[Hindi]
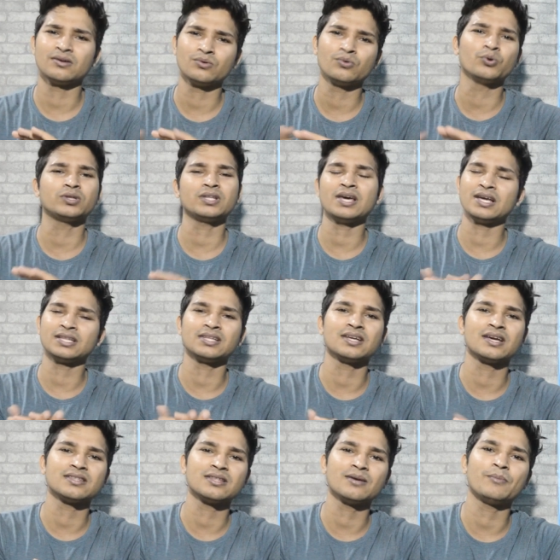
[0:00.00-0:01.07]
होते हैं एक
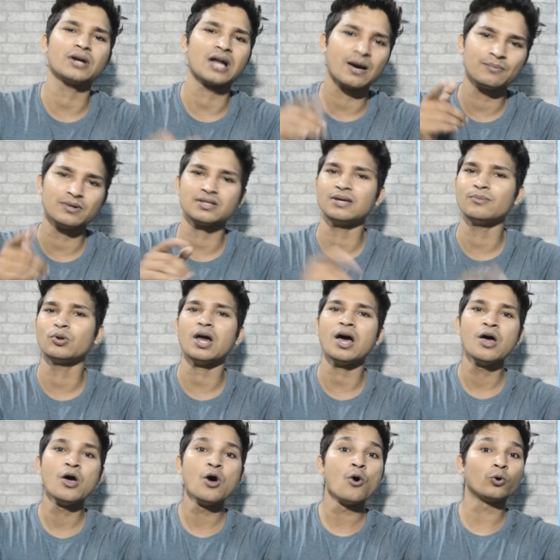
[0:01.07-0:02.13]
तरीके से बट आपने सही बोला
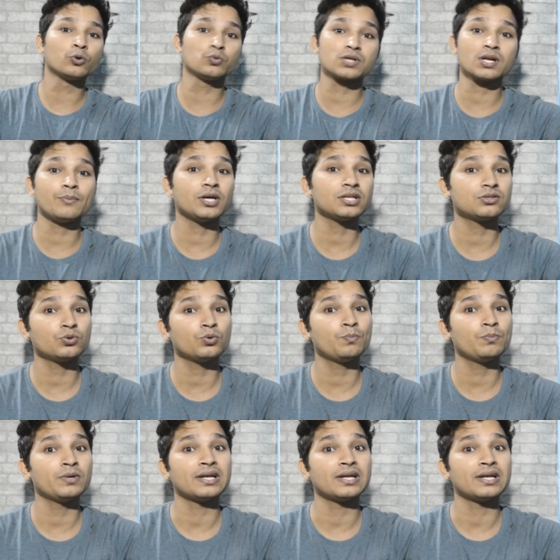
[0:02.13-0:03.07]
और दूसरा बात जो